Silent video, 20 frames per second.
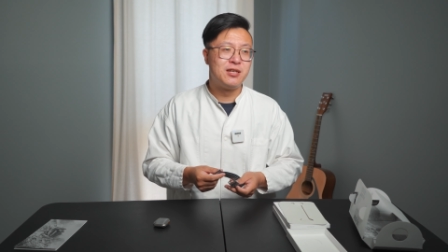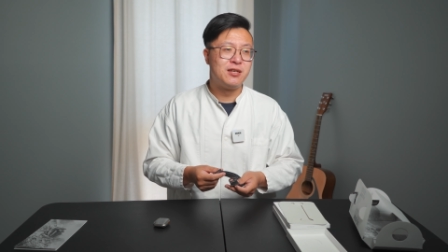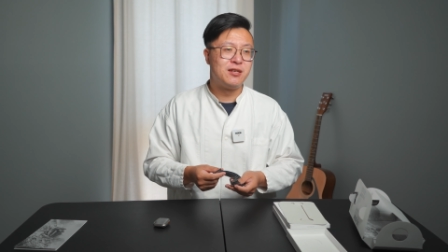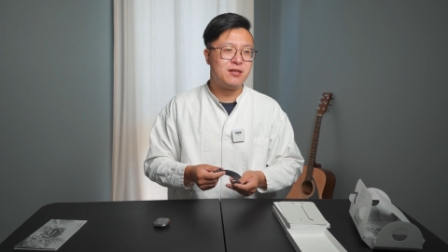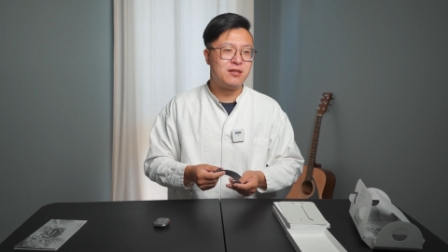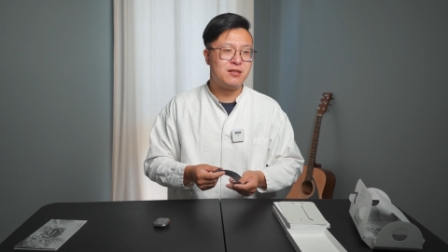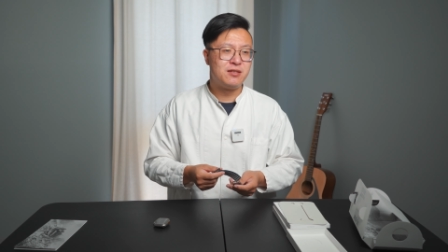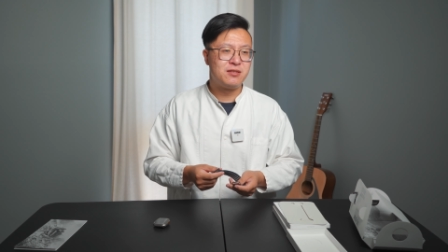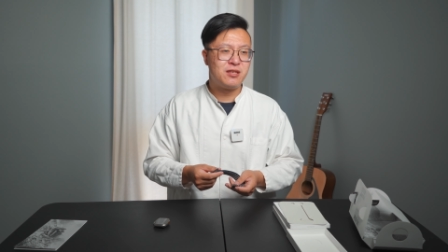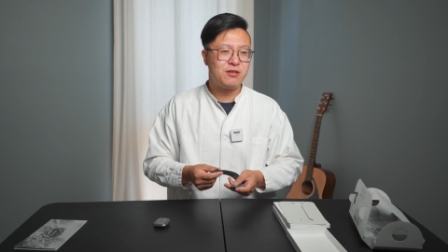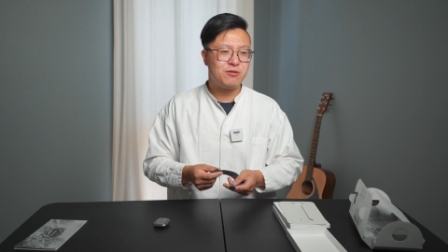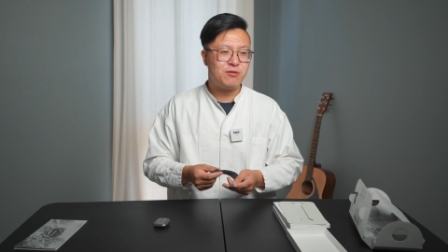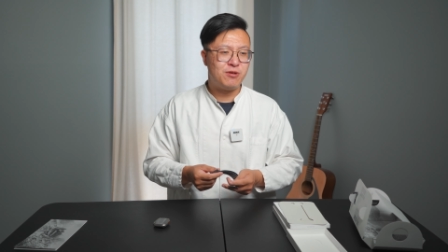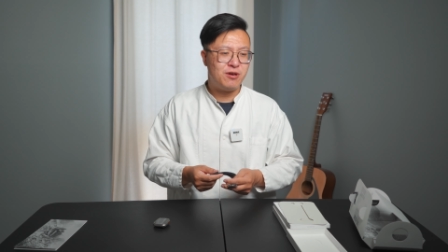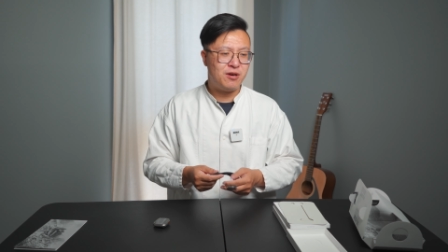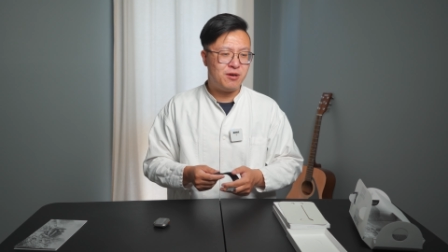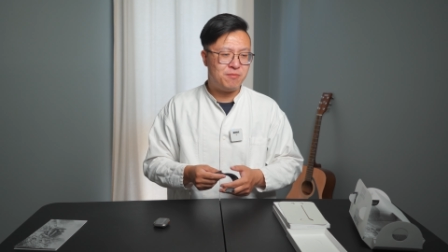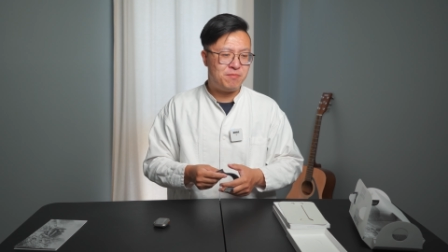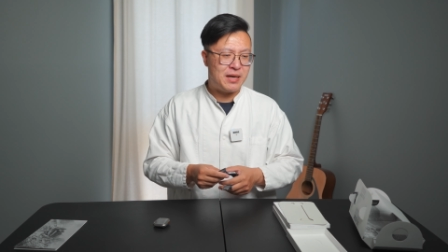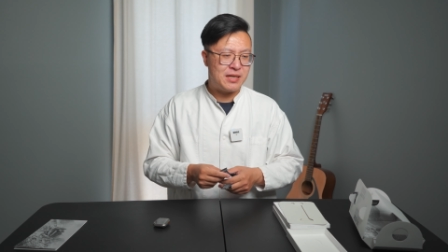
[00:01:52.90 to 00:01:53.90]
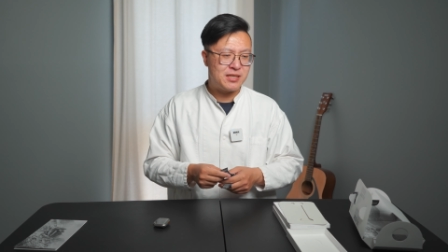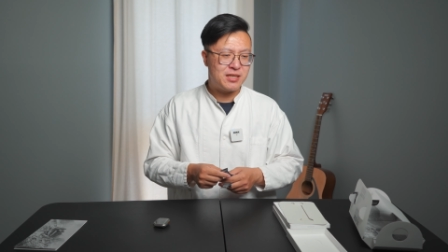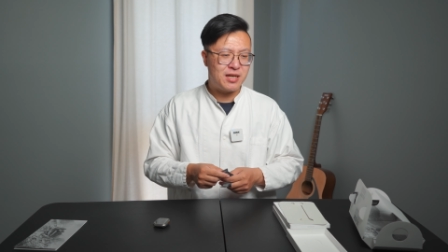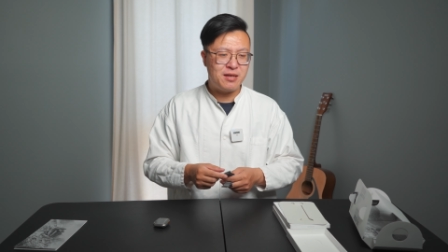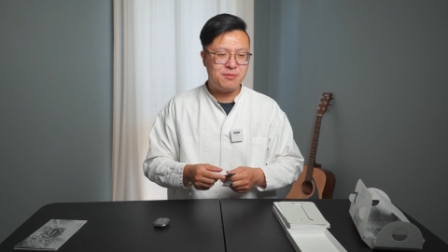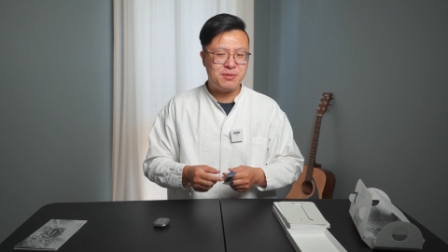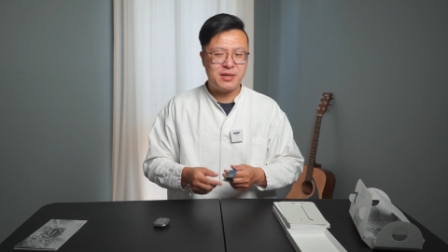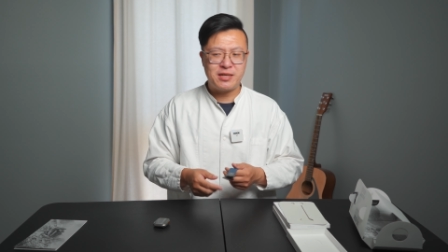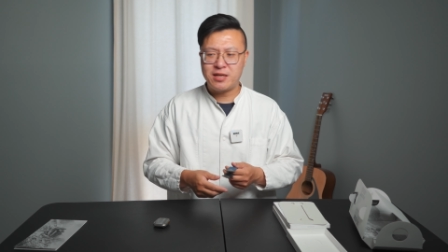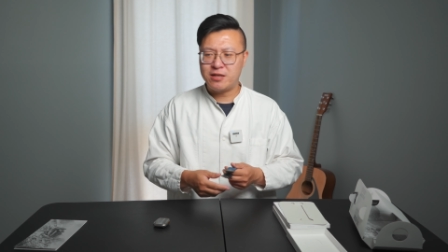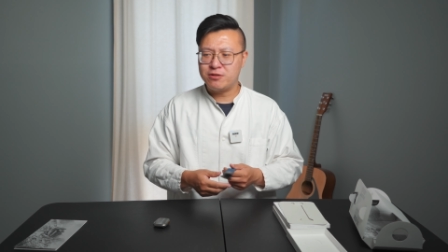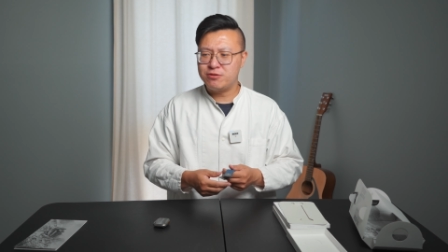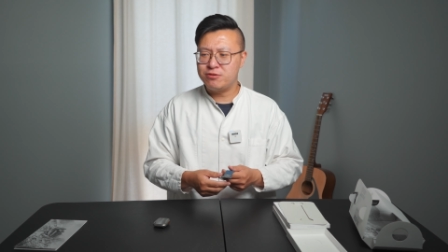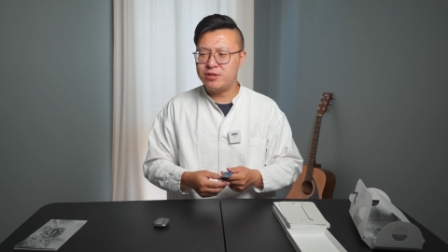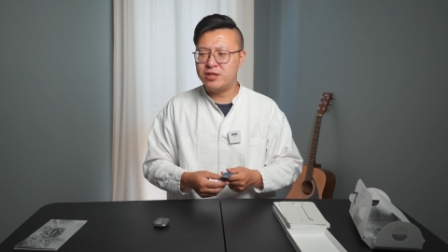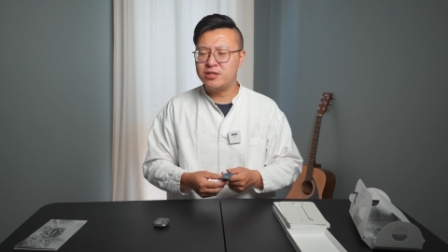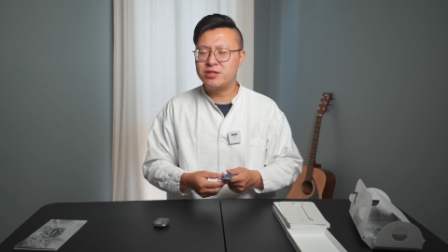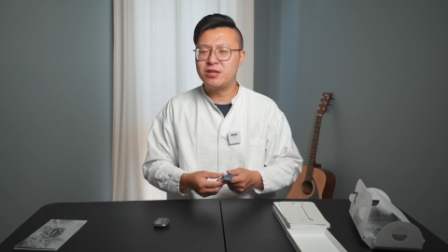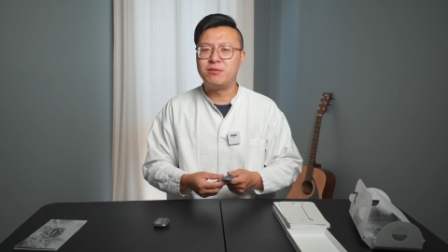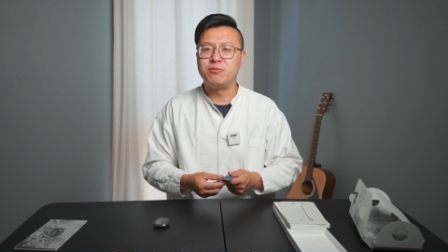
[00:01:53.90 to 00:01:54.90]
呃，结果排查来排查
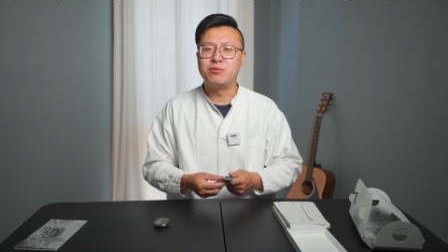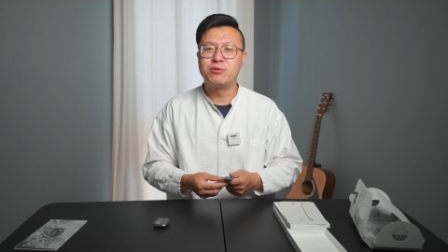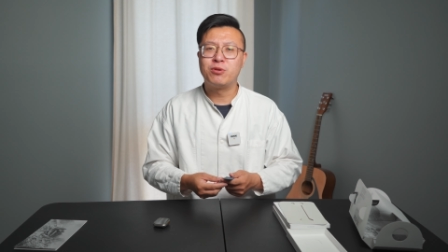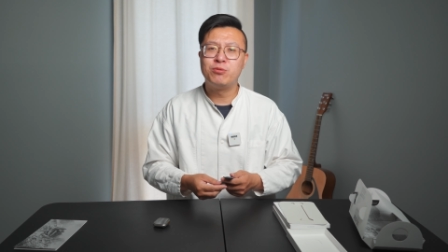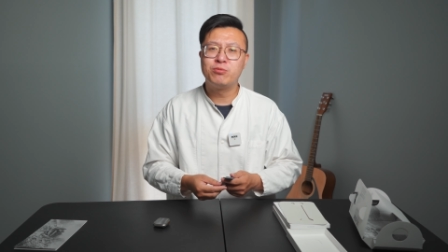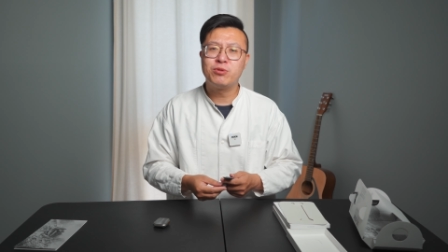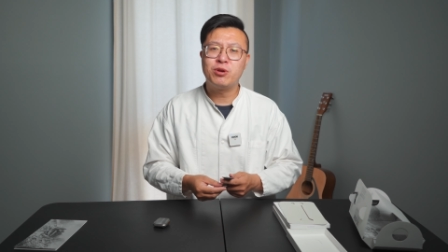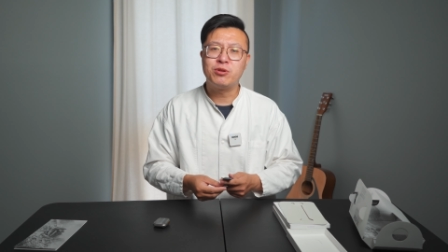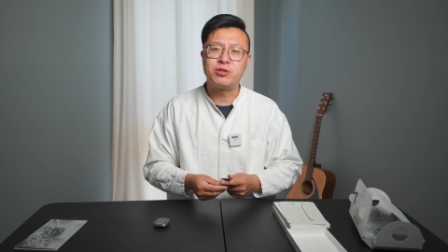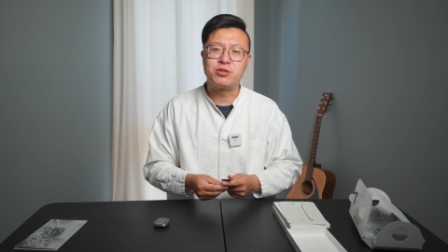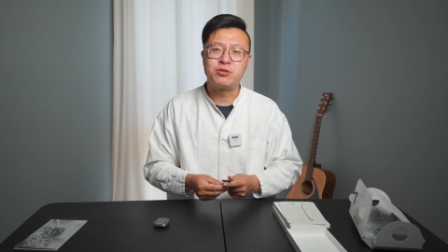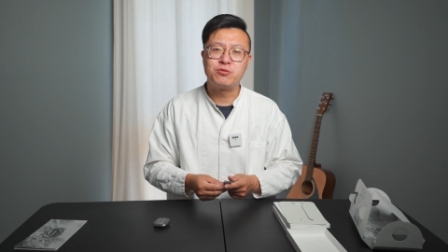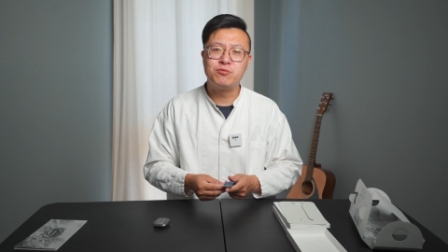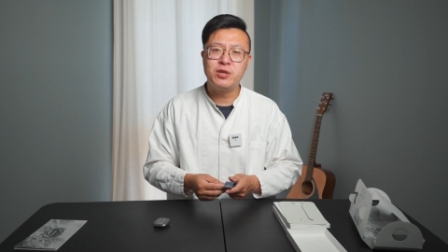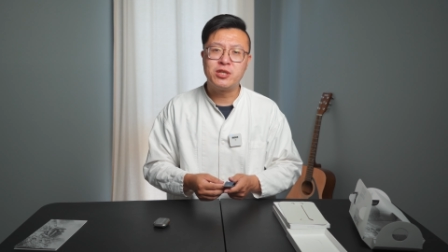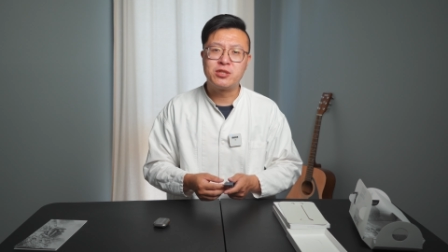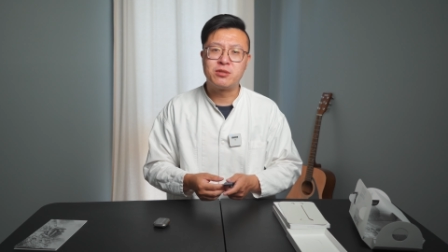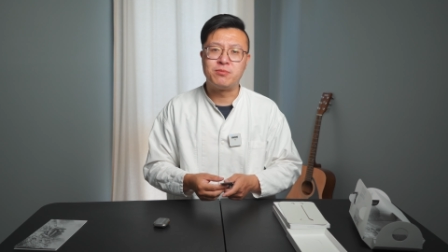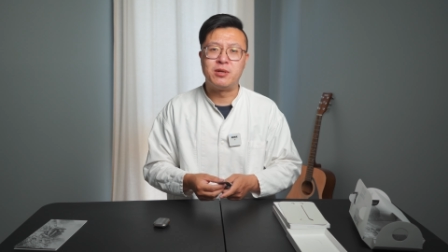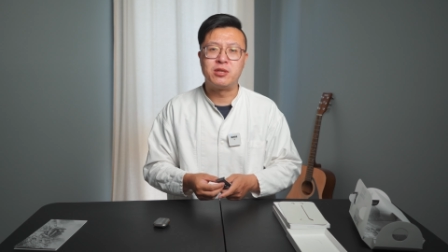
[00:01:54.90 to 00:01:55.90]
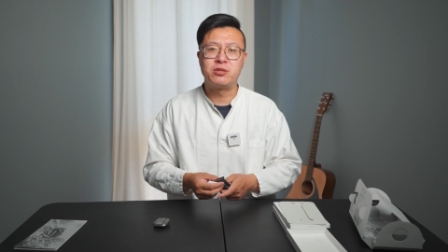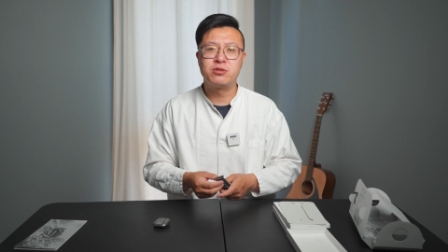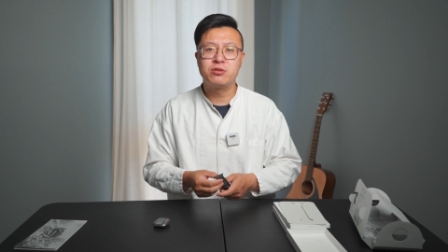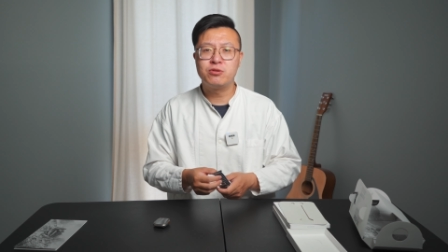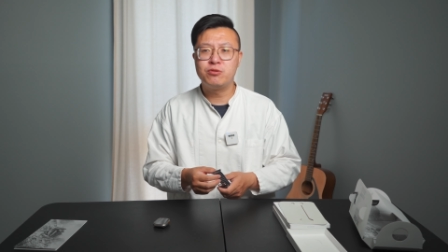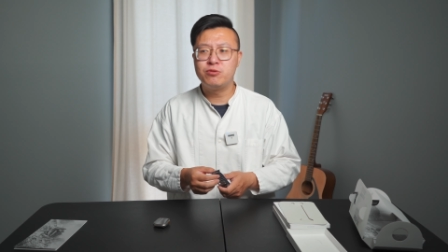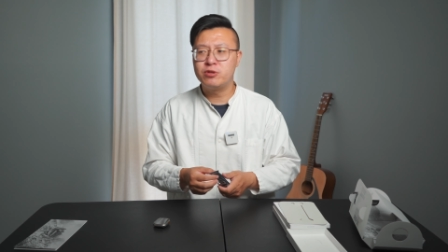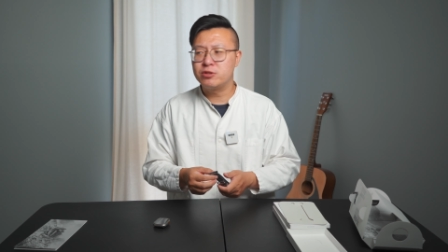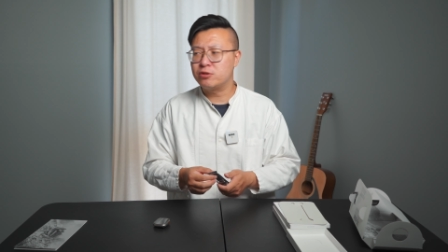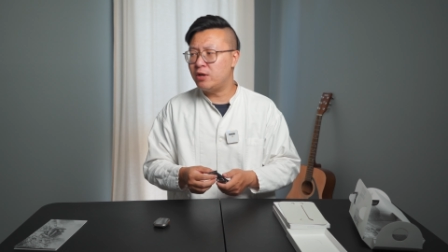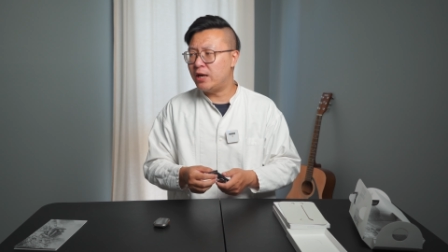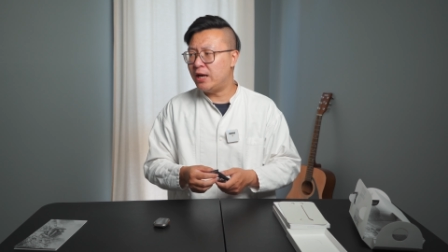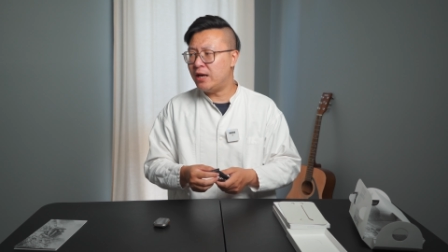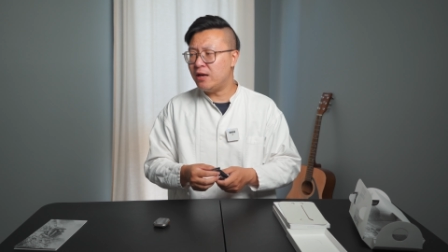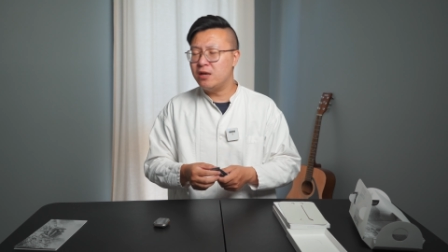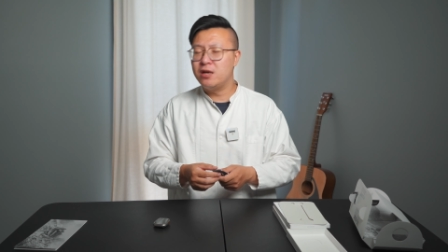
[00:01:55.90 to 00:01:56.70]
去也想不通到底是为什么。就是我说，哎。